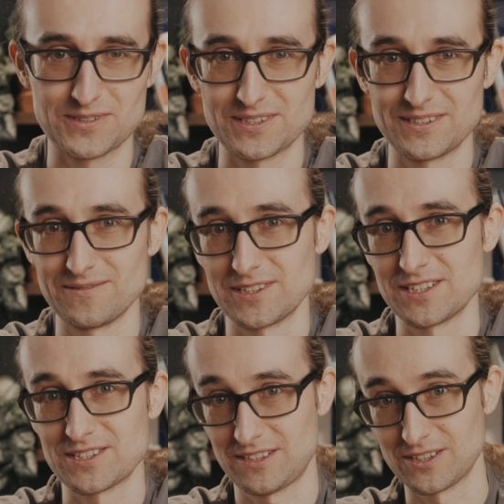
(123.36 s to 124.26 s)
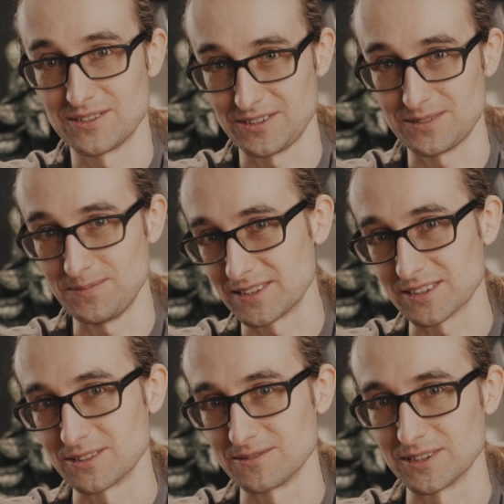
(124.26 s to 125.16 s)
czy wręcz teorii
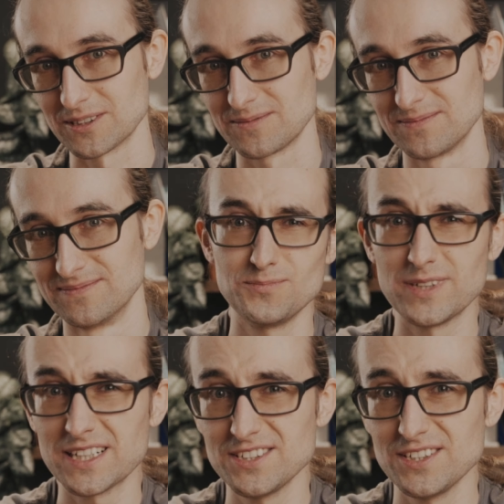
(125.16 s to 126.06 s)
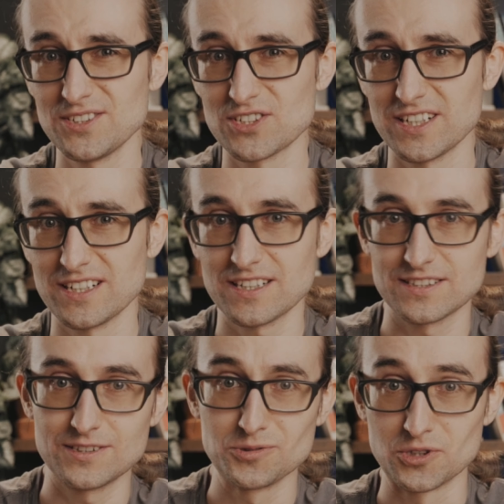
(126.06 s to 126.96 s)
spiskowych. Tym bardziej, że
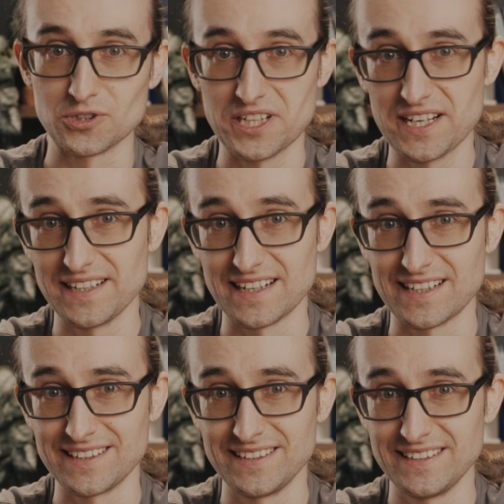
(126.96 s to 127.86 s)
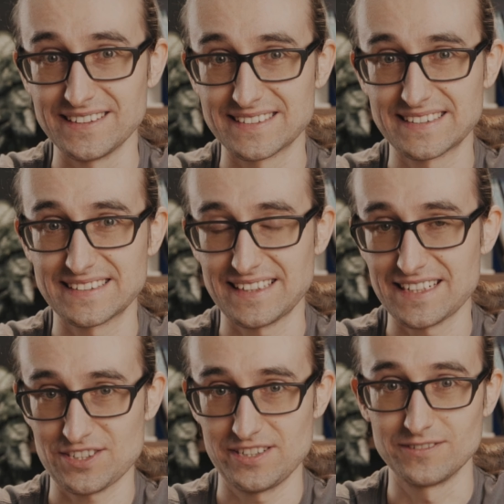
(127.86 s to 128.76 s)
hasełko AI jest
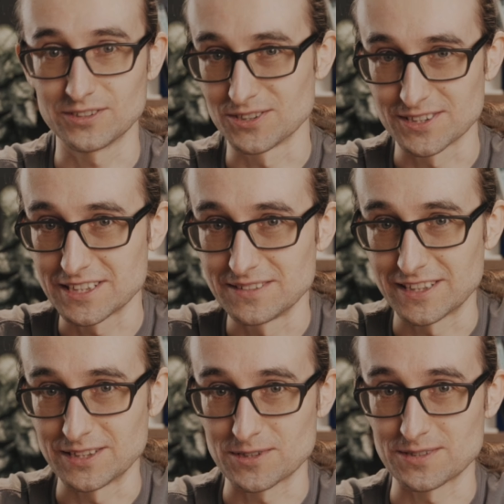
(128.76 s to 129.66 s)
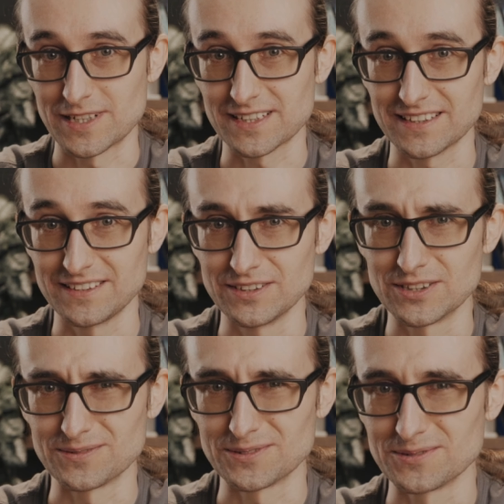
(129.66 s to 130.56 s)
strasznie wykorzystywane przez
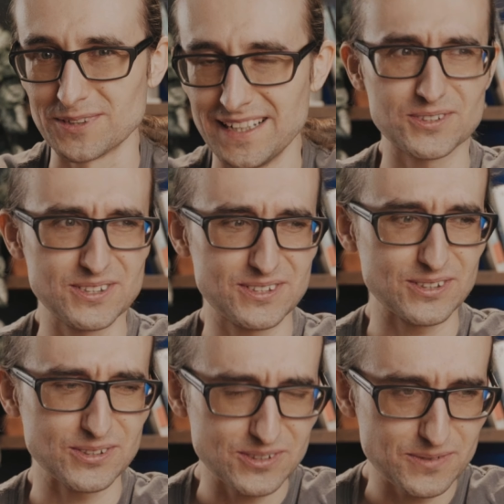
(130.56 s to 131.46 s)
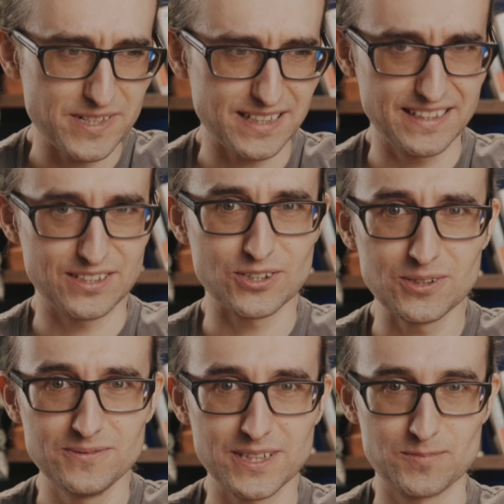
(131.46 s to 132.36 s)
marketingowców. Wszystko, co ma
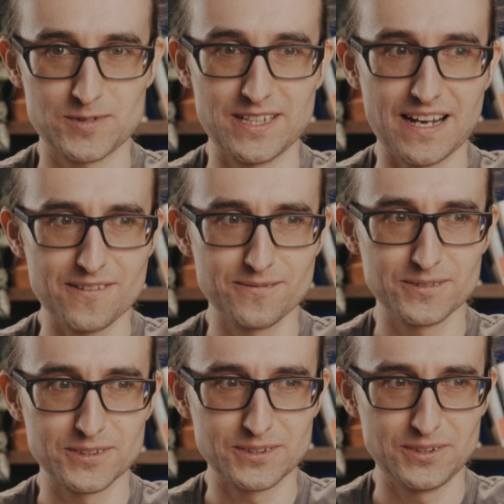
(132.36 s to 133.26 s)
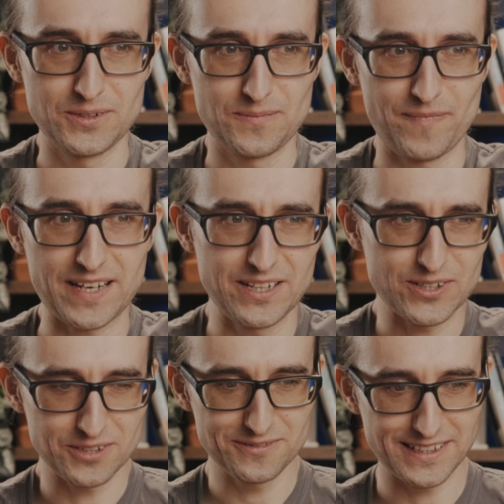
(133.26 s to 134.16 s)
jakiekolwiek przejawy
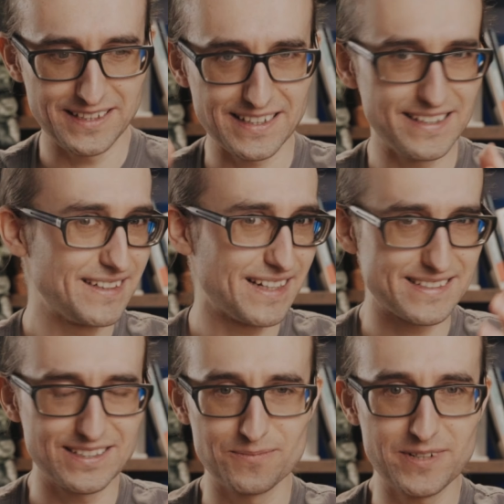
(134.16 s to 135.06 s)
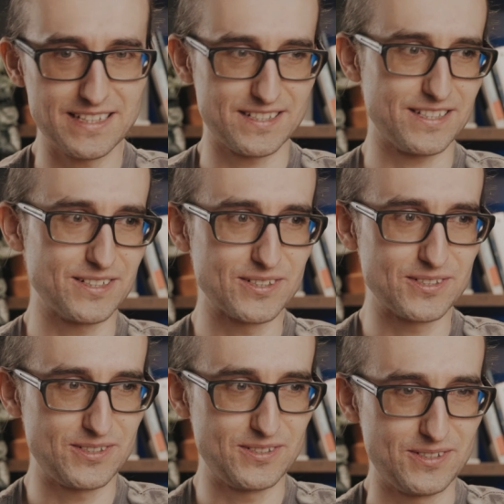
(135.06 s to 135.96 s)
jakiejkolwiek inteligencji, robienia
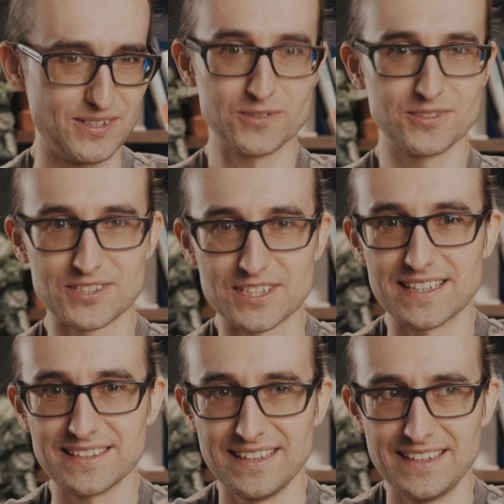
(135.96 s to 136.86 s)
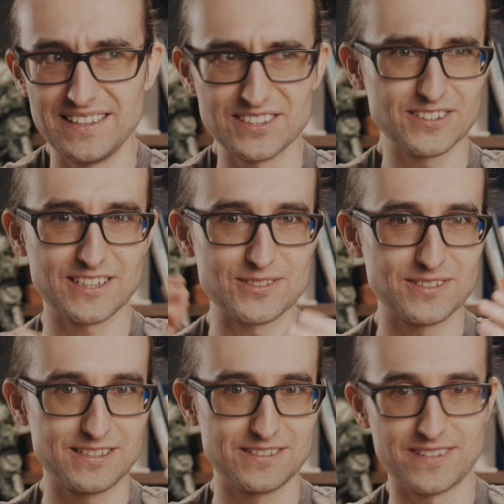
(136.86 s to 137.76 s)
czegoś mądrze, jest od razu
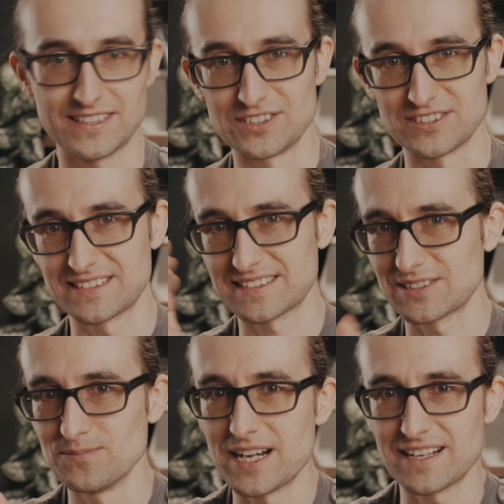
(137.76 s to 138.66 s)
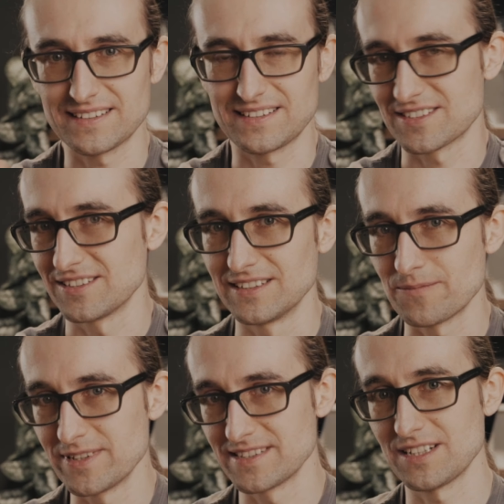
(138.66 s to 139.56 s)
nazywane, że jest smart czy
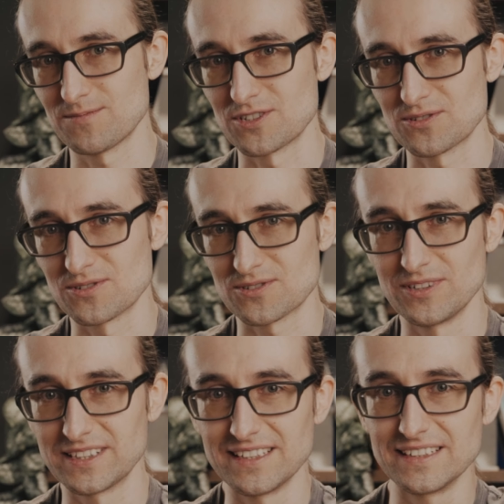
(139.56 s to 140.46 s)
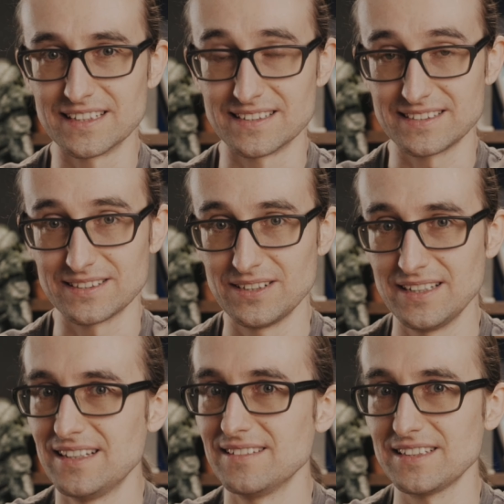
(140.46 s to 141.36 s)
napędzany przez sztuczną inteligencję.
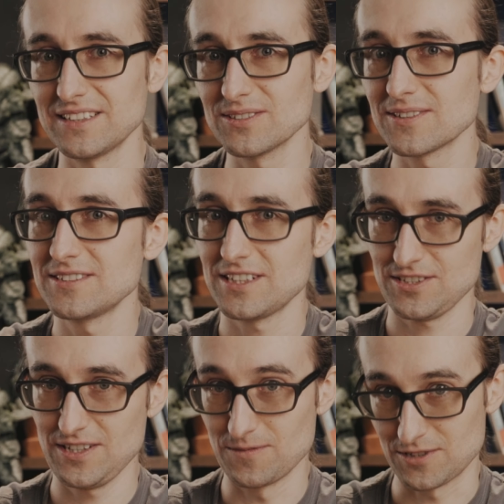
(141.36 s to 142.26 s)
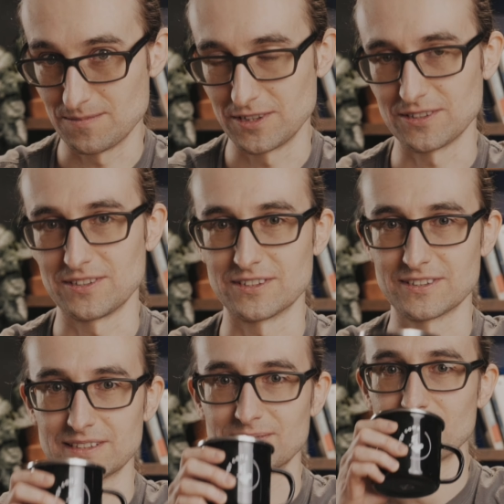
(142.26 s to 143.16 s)
Dlatego rozjaśnijmy sobie to trochę.